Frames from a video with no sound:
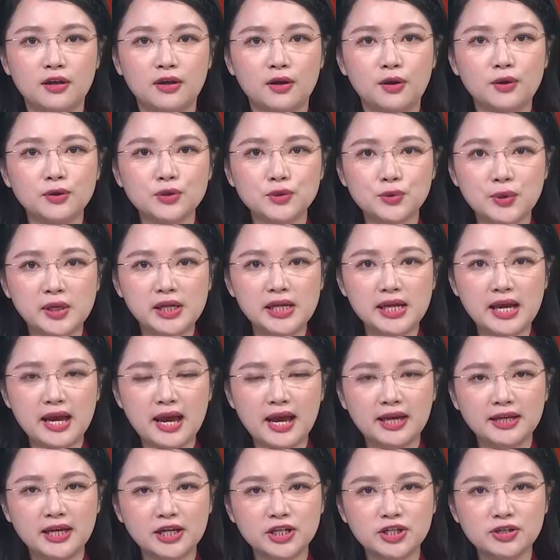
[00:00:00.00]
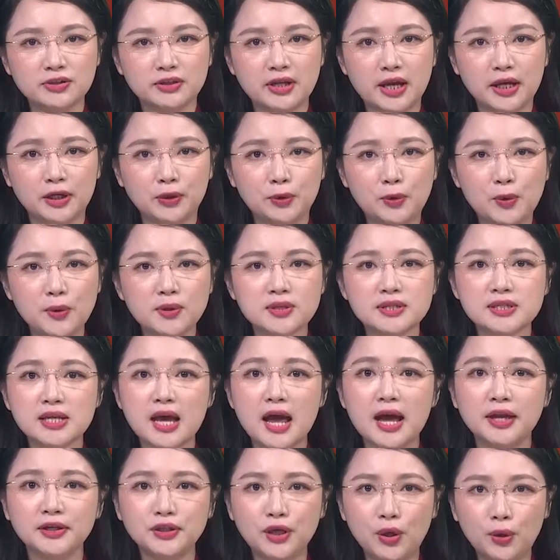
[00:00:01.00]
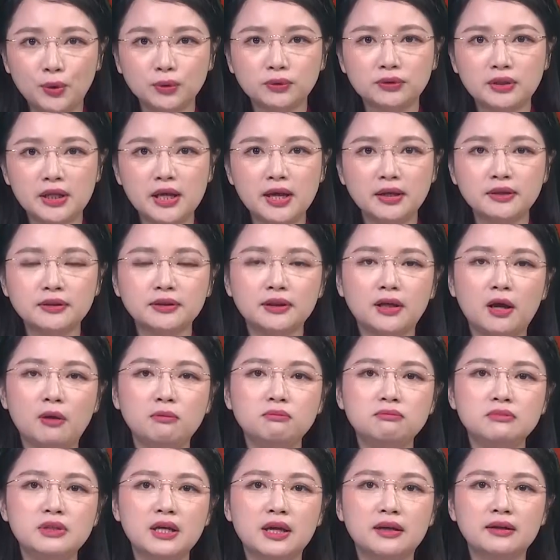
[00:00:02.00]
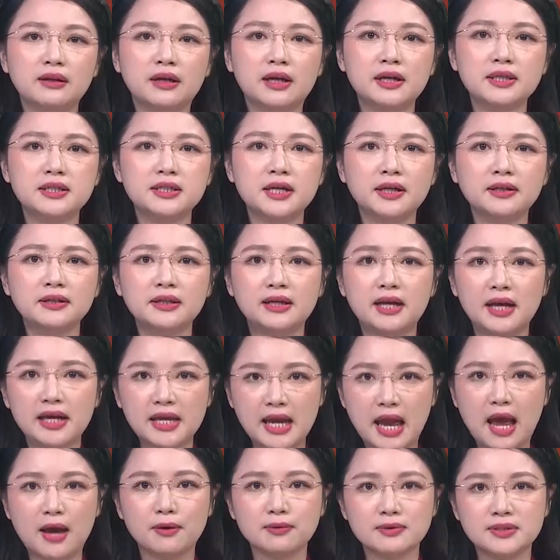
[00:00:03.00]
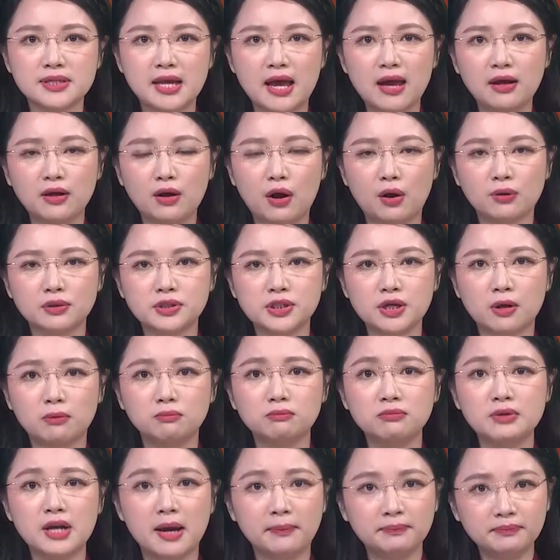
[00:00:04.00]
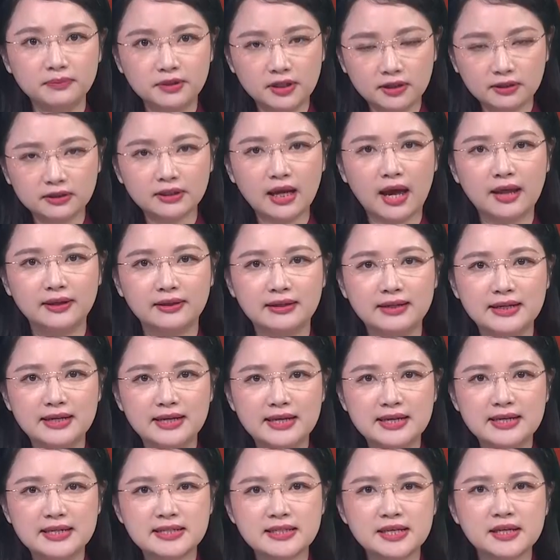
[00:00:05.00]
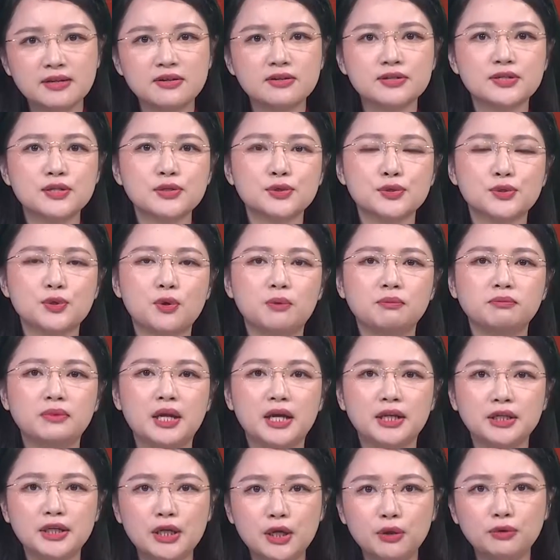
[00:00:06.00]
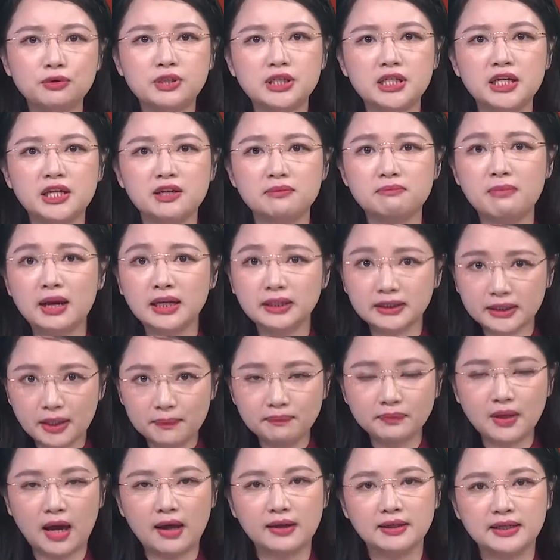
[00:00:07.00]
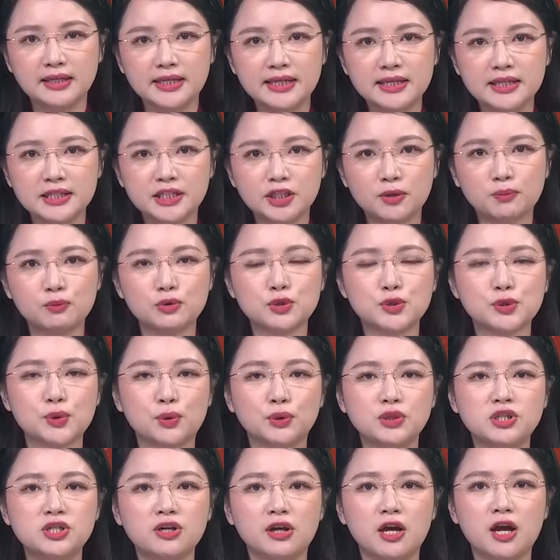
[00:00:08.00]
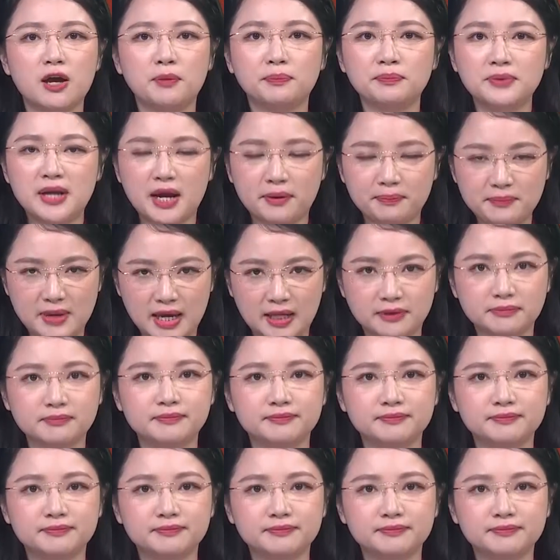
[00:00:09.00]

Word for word: australia đã trở thành quốc gia đầu tiên công nhận các chất gây ảo giác có trong nấm thức thần sẽ được sử dụng để điều trị bệnh tâm thần trong một số trường hợp đặc biệt